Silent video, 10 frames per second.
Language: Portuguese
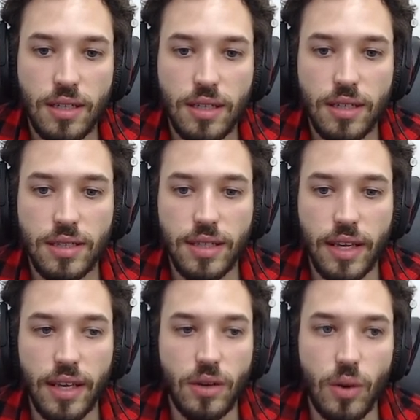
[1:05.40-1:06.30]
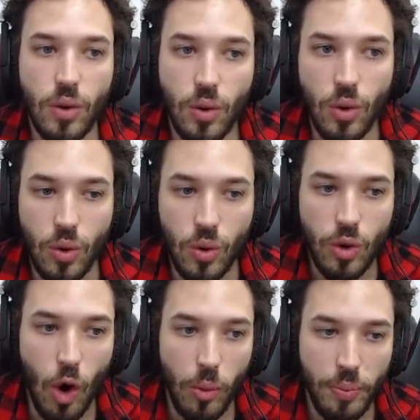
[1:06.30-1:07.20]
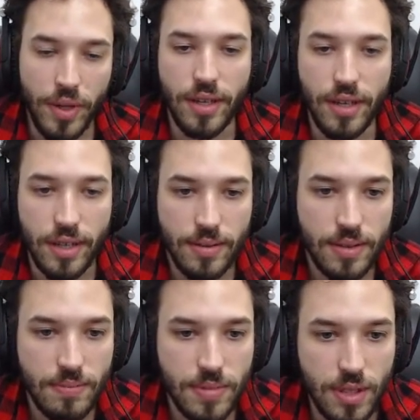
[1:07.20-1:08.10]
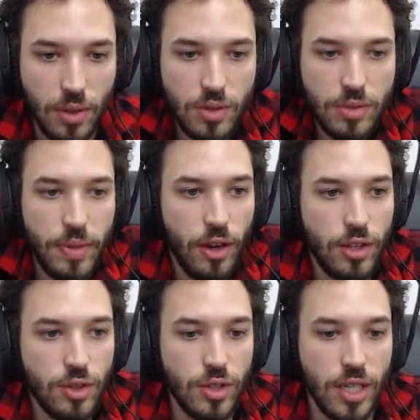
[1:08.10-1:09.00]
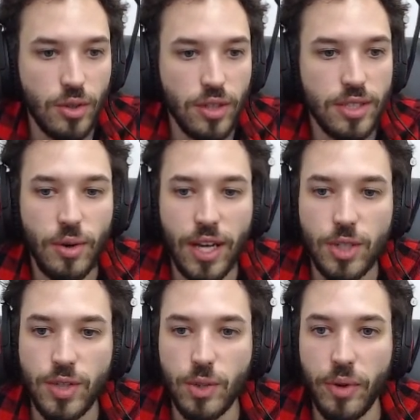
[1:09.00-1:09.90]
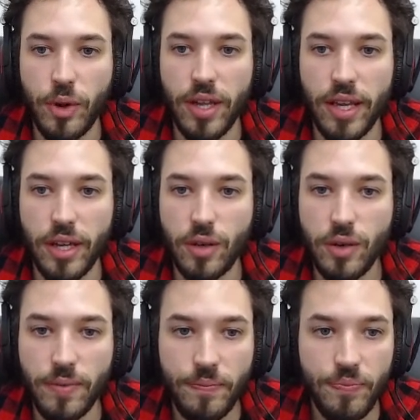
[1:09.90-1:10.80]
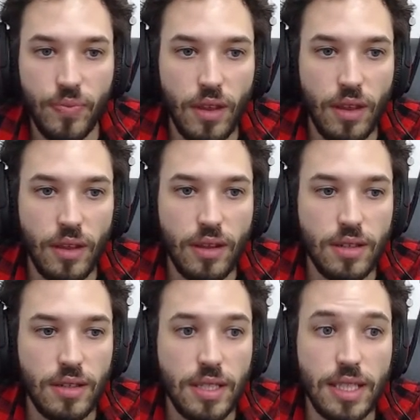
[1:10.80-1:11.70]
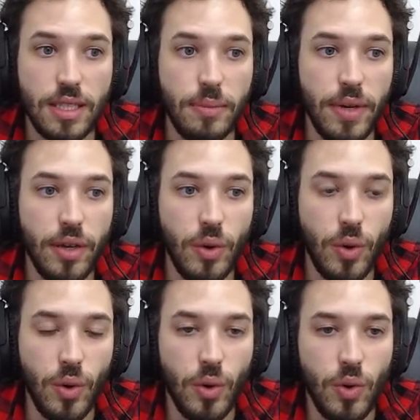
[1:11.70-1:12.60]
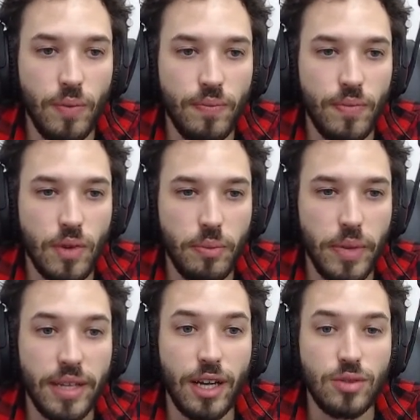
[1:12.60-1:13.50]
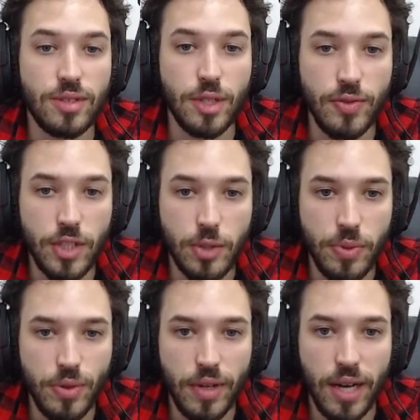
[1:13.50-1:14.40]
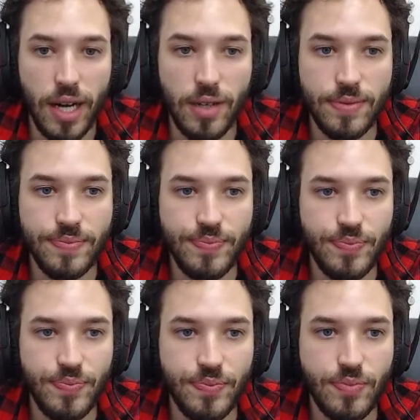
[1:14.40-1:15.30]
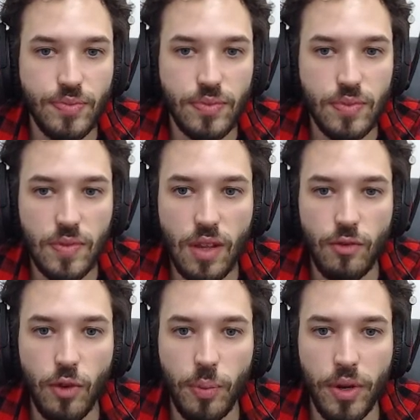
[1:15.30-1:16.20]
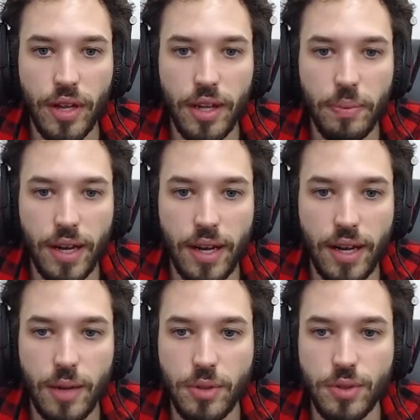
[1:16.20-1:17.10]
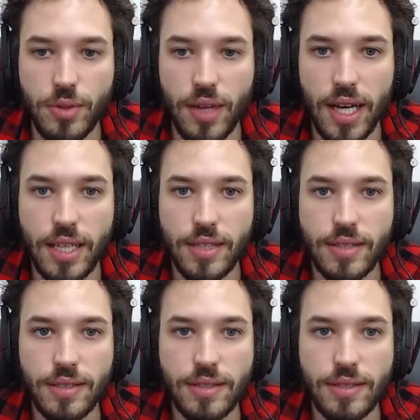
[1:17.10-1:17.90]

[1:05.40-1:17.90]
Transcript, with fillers: E tem o, o Company, né? São os melhores jogadores, eu acho, aí do meu elenco. Tem também o Bernardo Silva, de Portugal. Vou pôr ele pra cá, pro outro lado.